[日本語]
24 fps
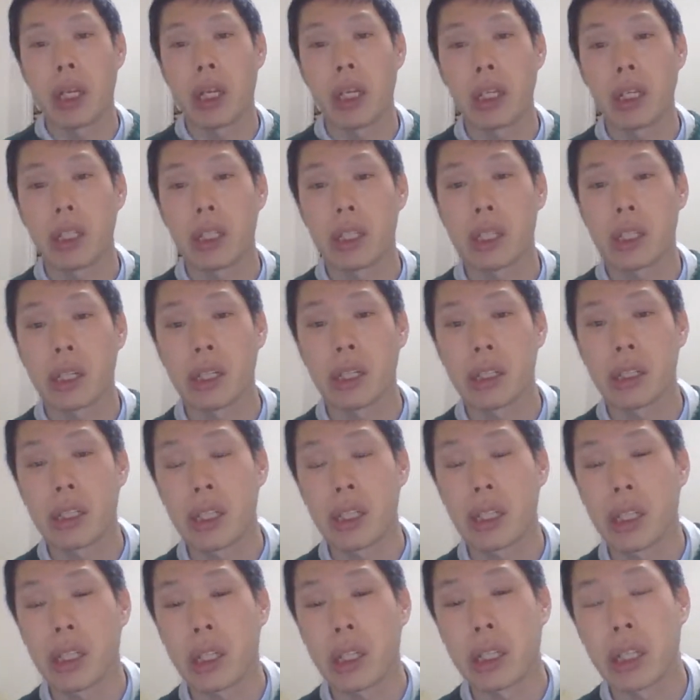四半世
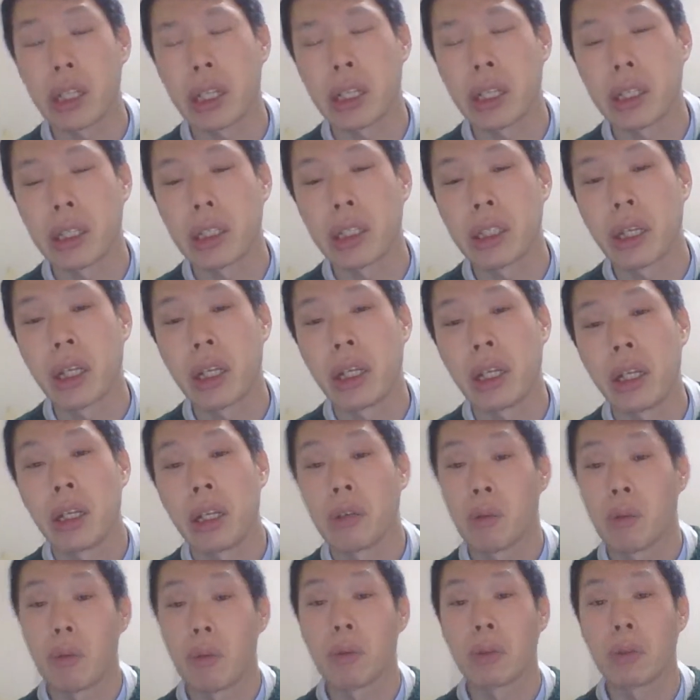紀が経過して、
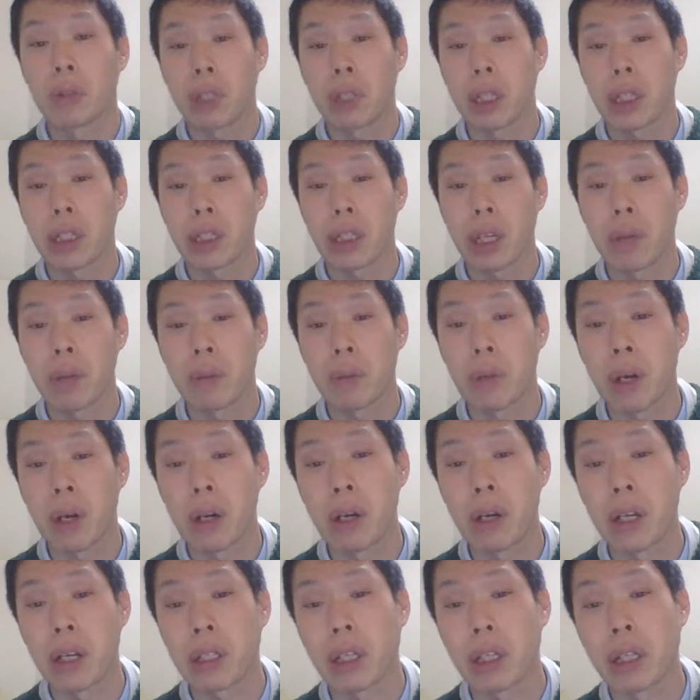今後の建て替えも考
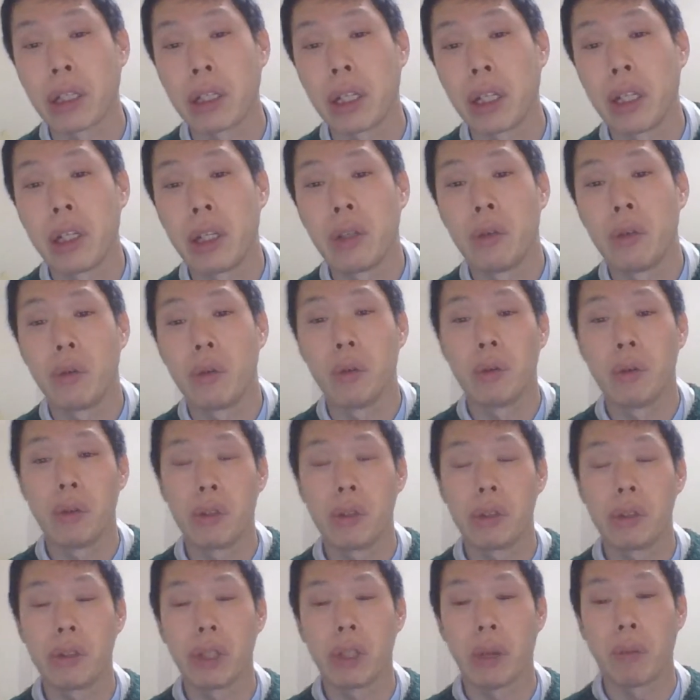えたらね、
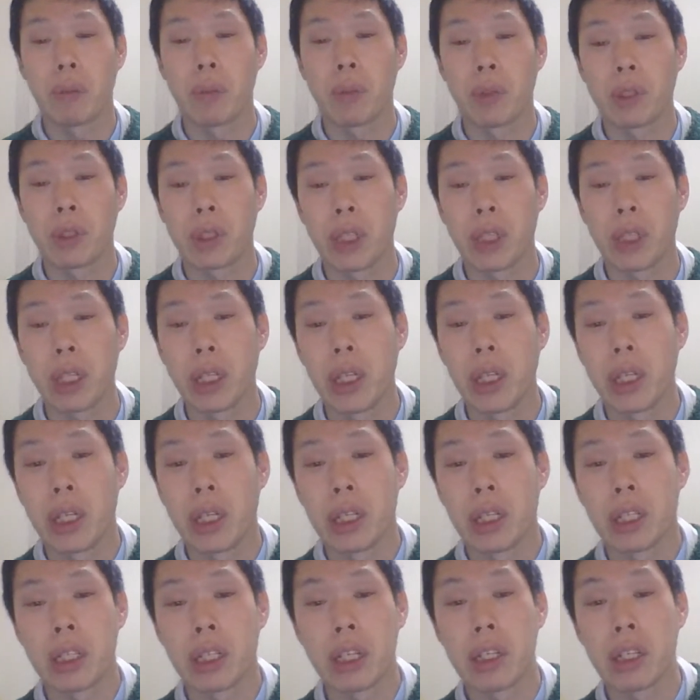60年持ちね、
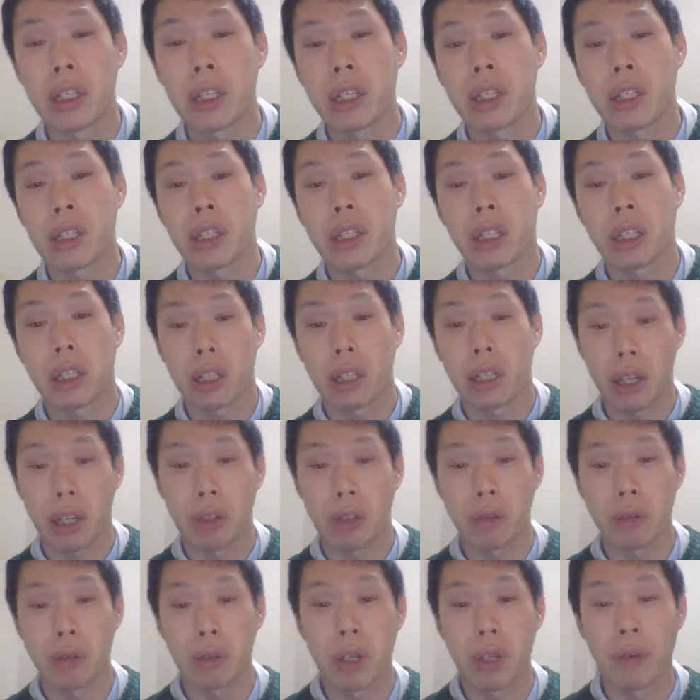現在地建て替え
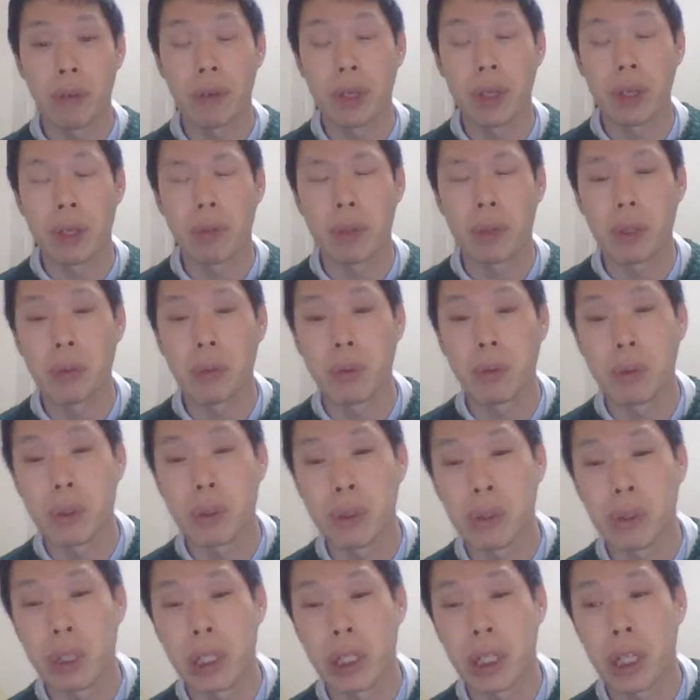と比べてもね、
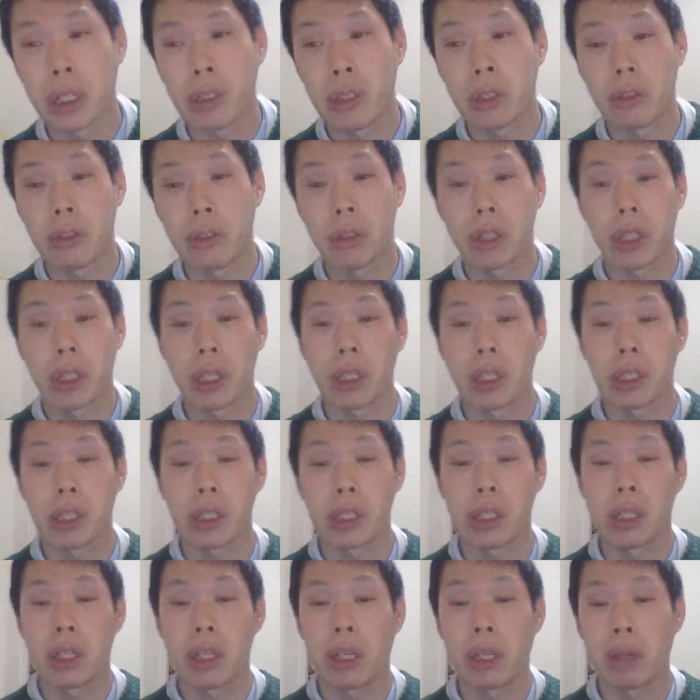コストが安いとは決
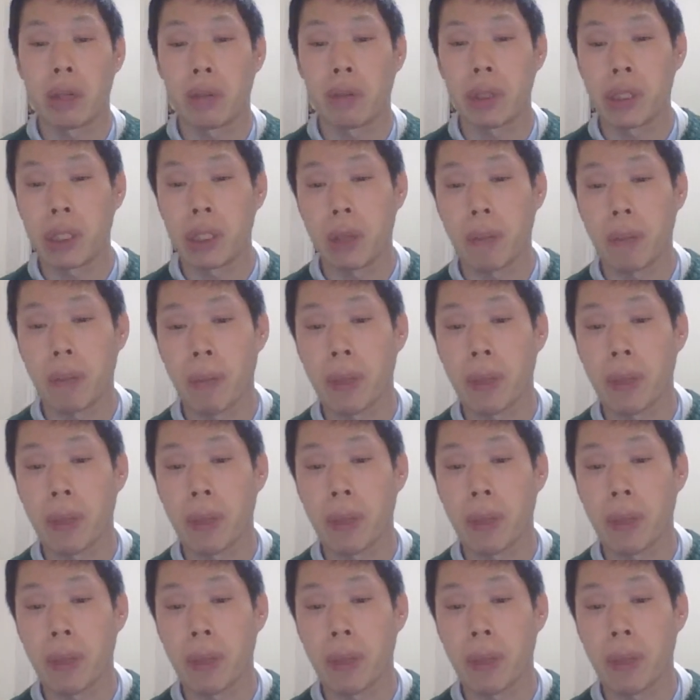して言えません。